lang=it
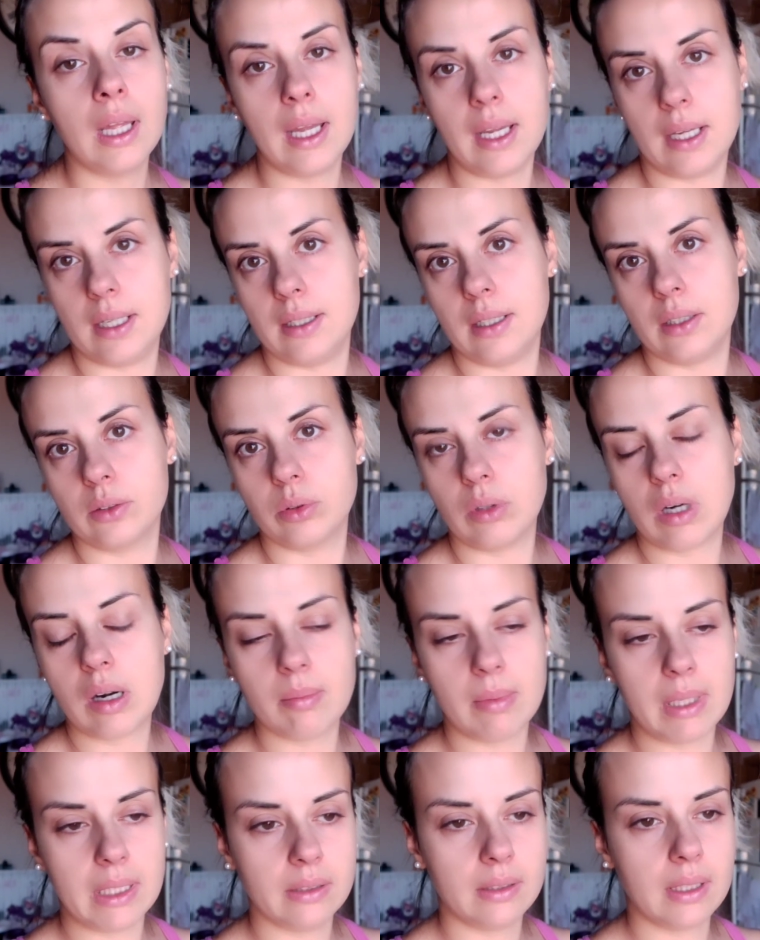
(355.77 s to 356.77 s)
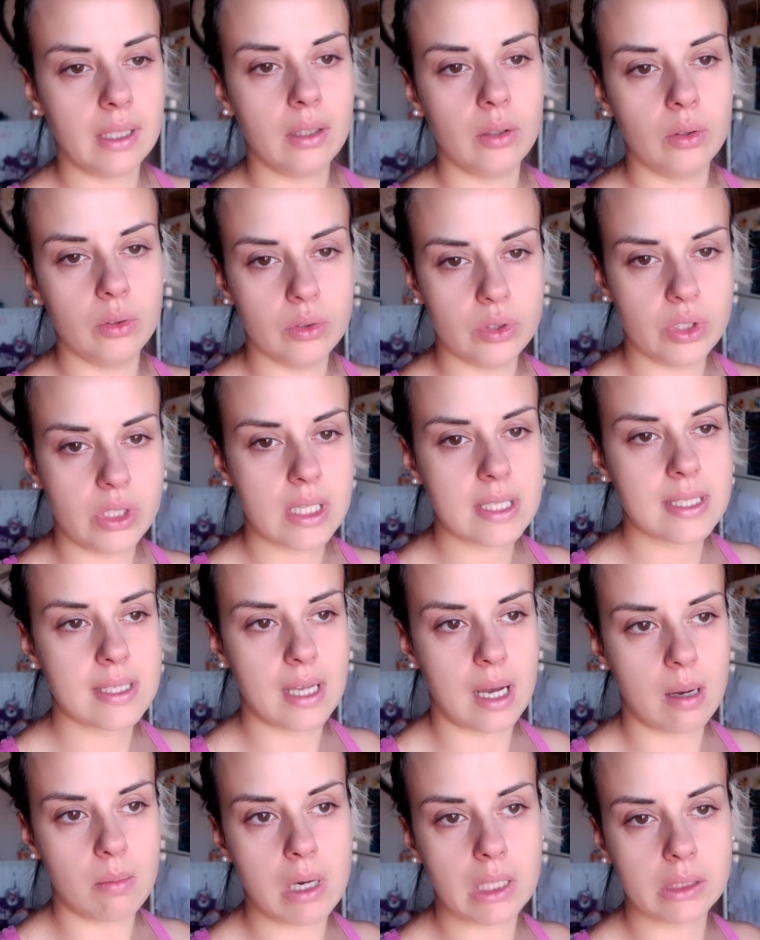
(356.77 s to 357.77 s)
e naturalmente oggi è
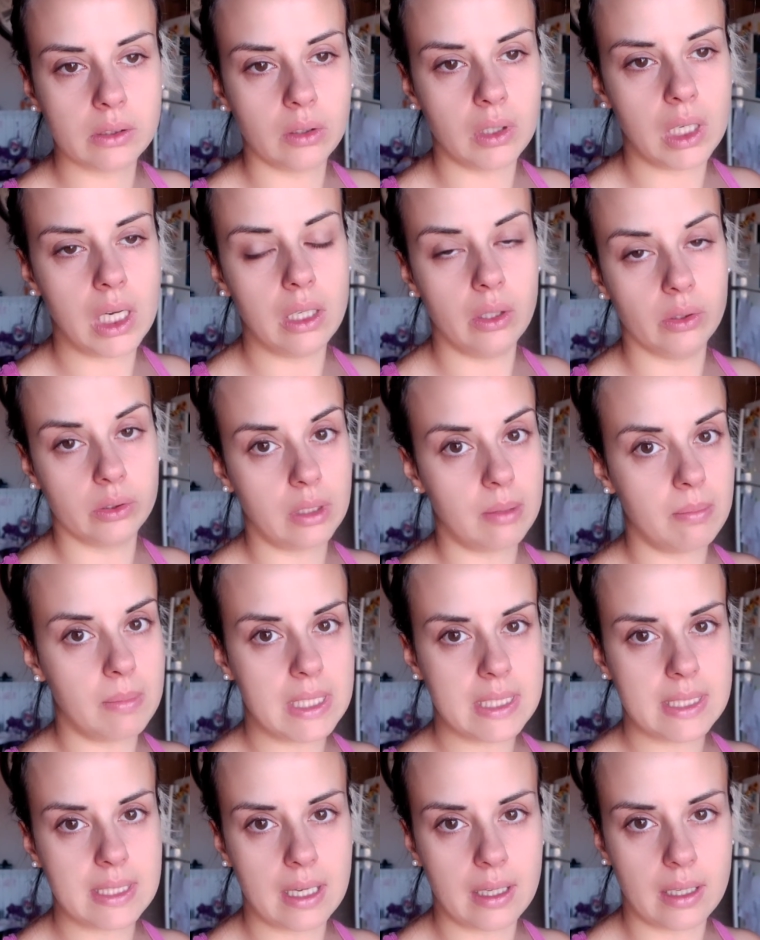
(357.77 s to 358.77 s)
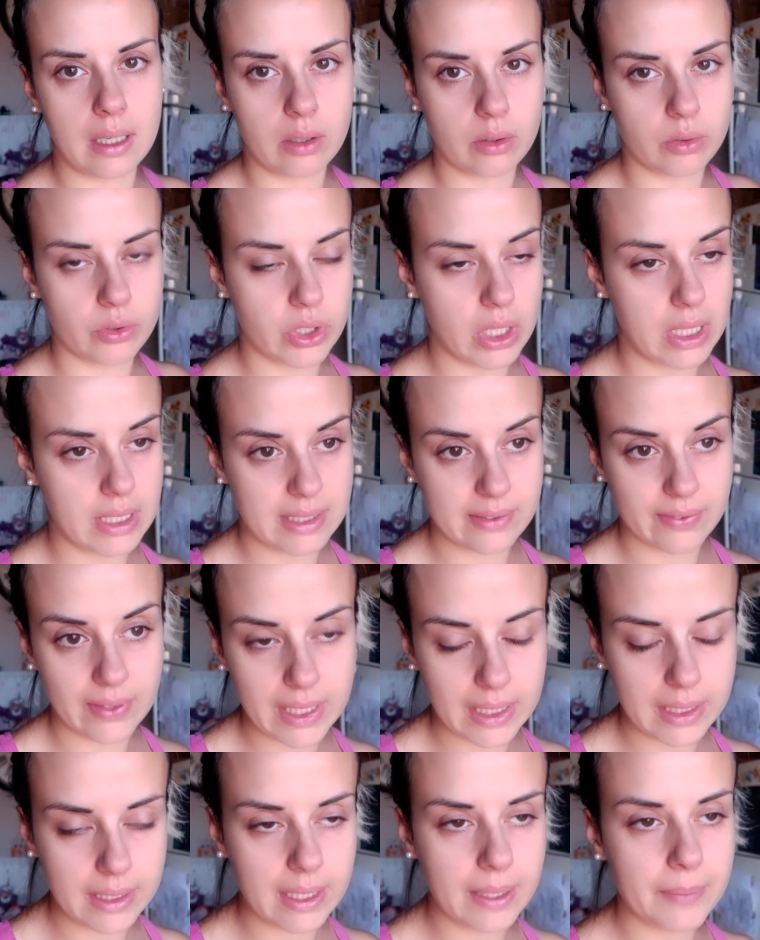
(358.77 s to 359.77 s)
sabato e alle 8 e mezza erano già
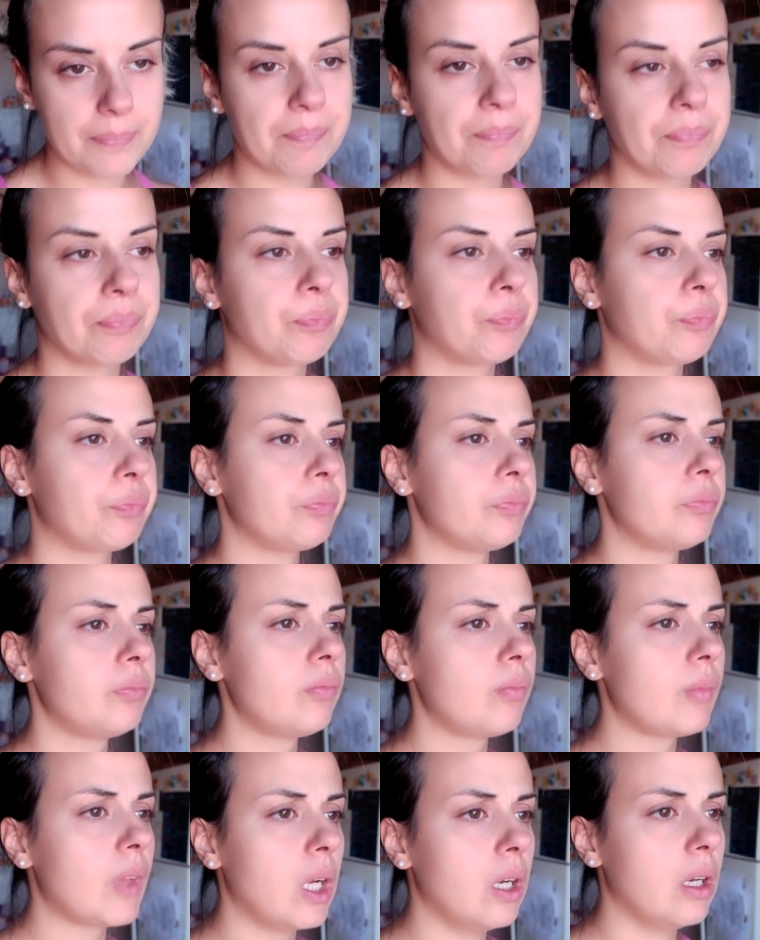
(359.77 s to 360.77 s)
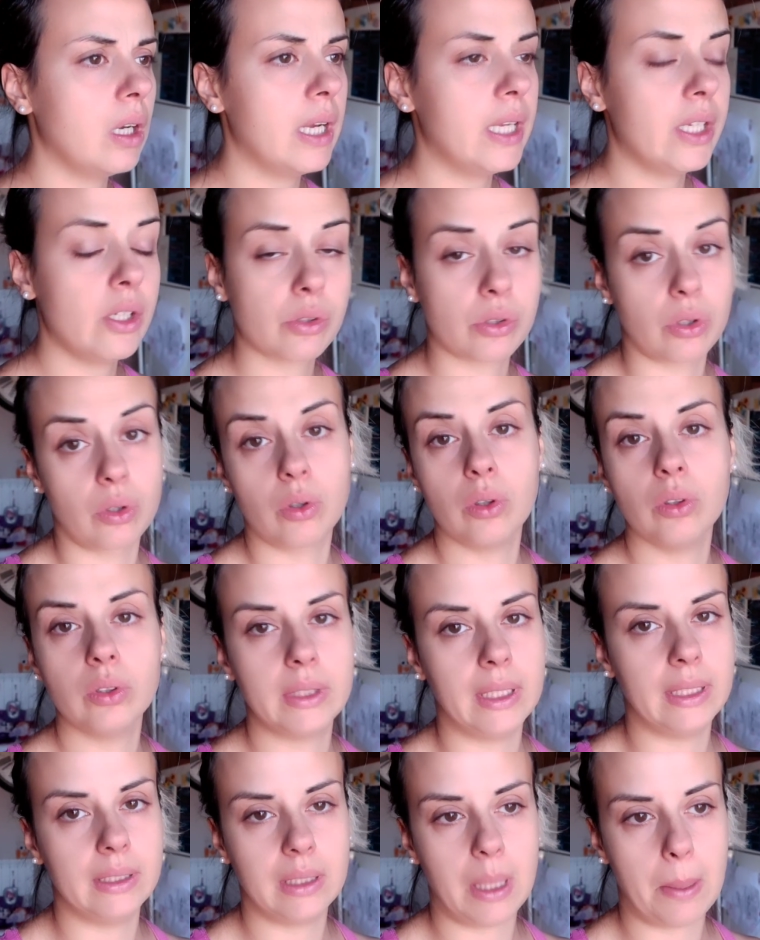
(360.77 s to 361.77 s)
sveglie io sono
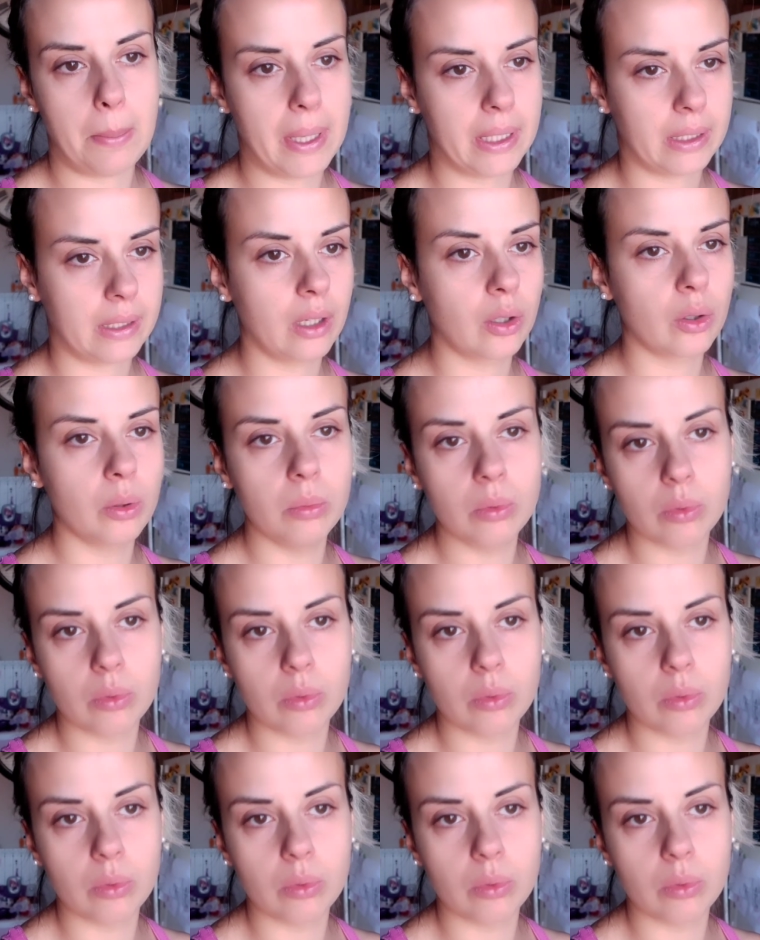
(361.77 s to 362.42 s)
contenta perché